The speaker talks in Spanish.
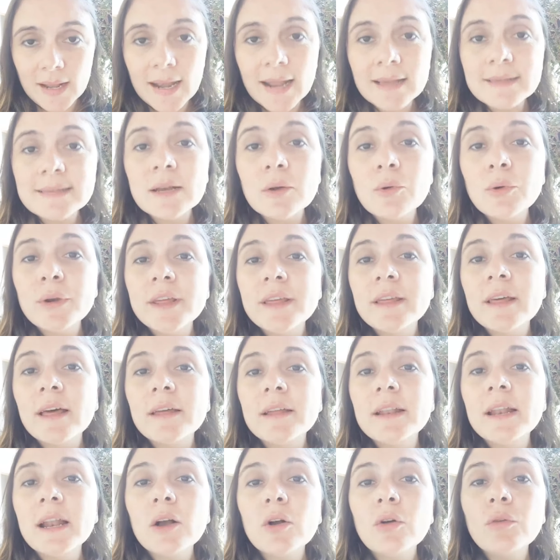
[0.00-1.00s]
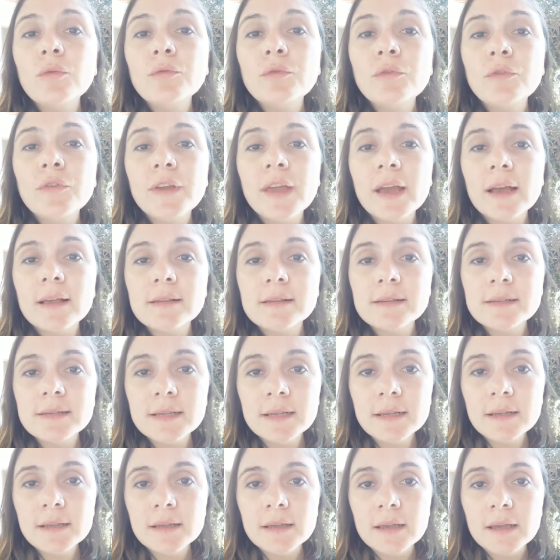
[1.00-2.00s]
La seguridad y la
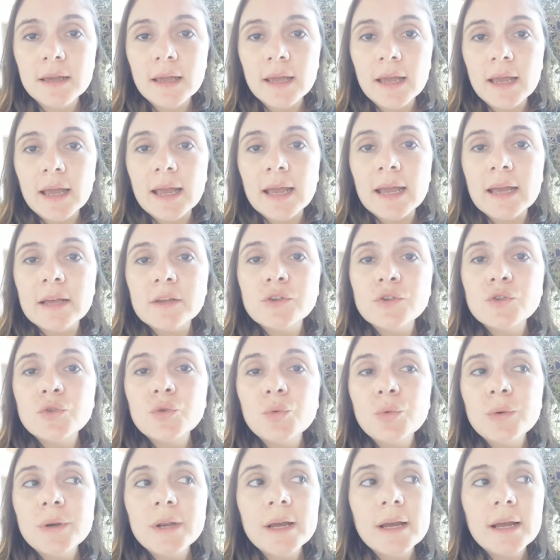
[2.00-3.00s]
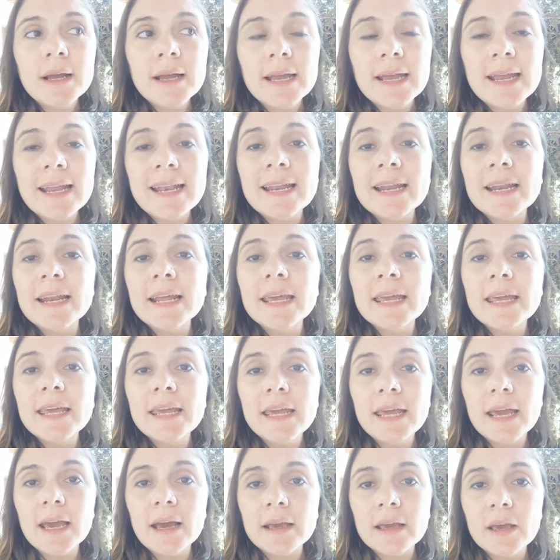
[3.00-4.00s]
confianza es una
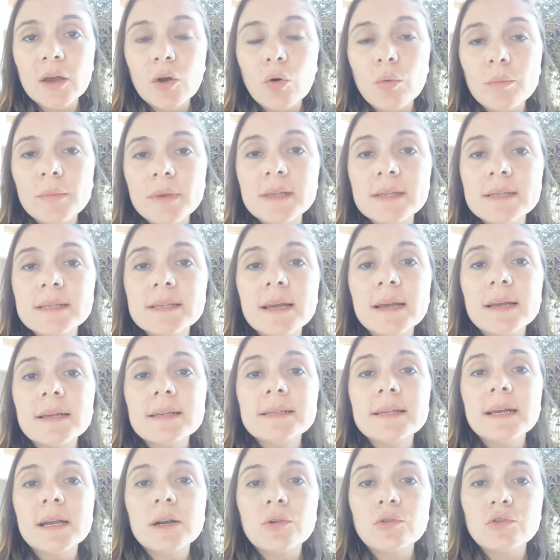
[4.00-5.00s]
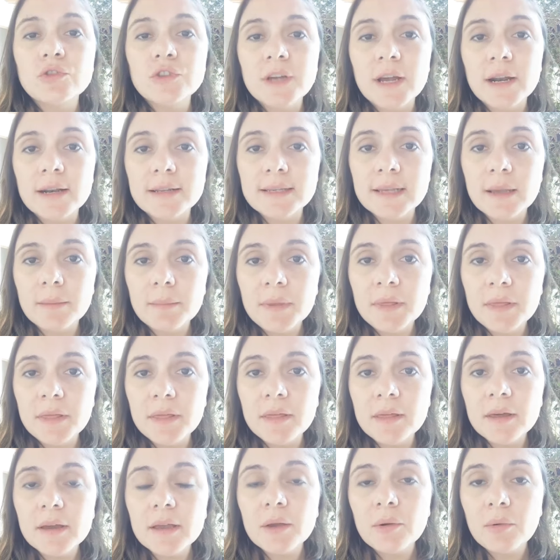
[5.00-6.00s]
energía que comienza a desarrollarse a
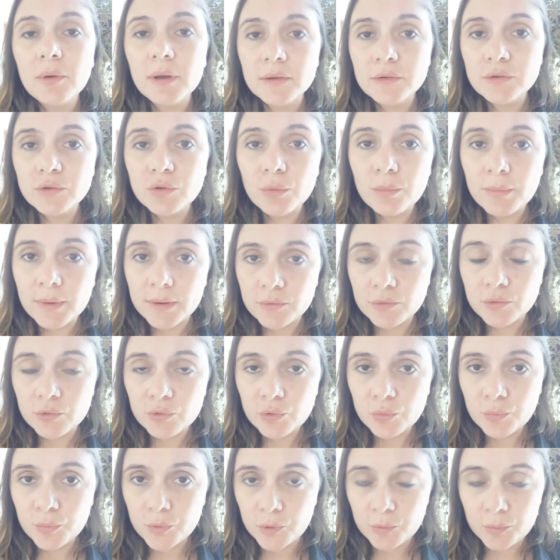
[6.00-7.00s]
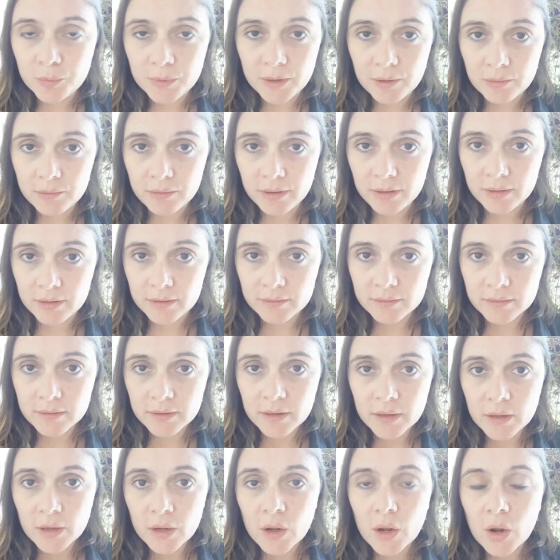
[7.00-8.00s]
medida que vas tomando tu propia vida.
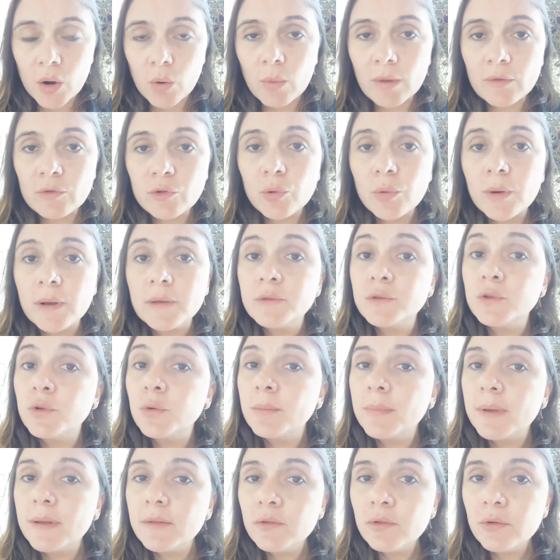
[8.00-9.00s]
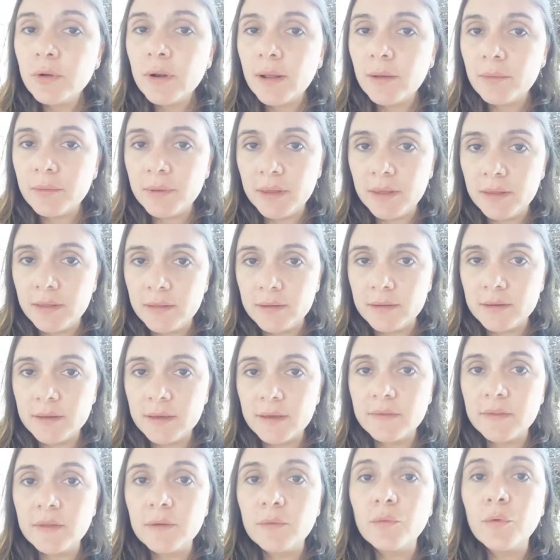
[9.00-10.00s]
Cuando vas tomando la vida que
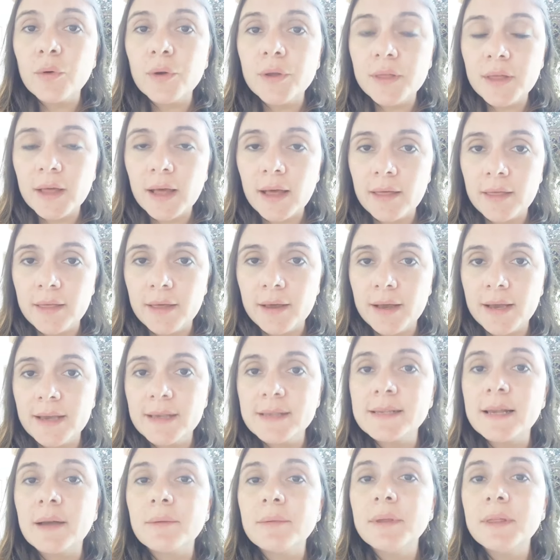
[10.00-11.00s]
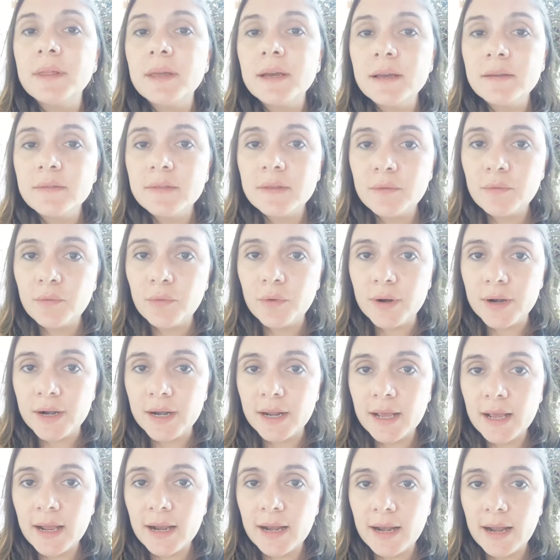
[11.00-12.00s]
te fue dada, esa vida que te fue
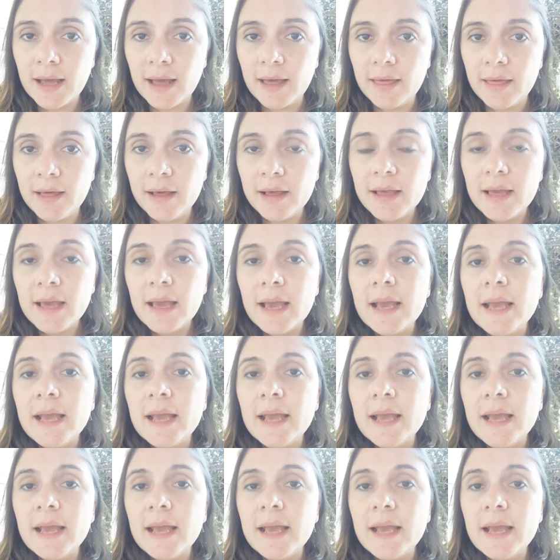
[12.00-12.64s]
regalada,